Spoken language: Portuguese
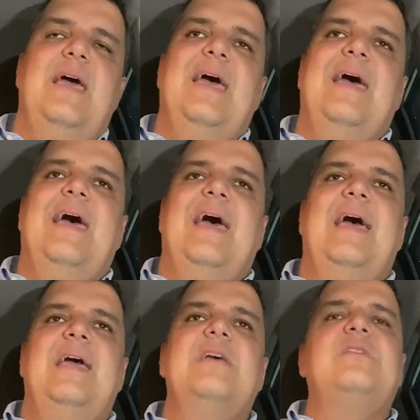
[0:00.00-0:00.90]
É,
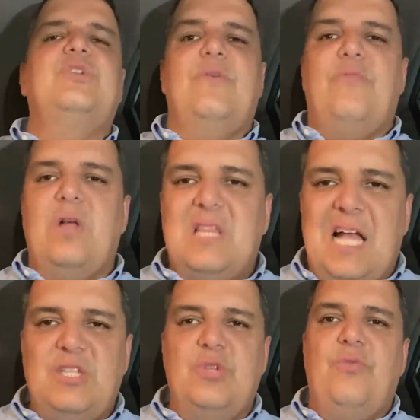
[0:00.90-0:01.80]
existe a
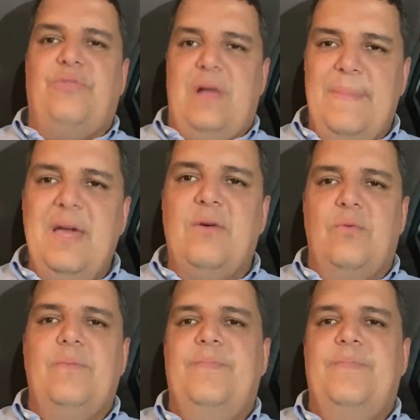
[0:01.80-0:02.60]
vontade do Flamengo,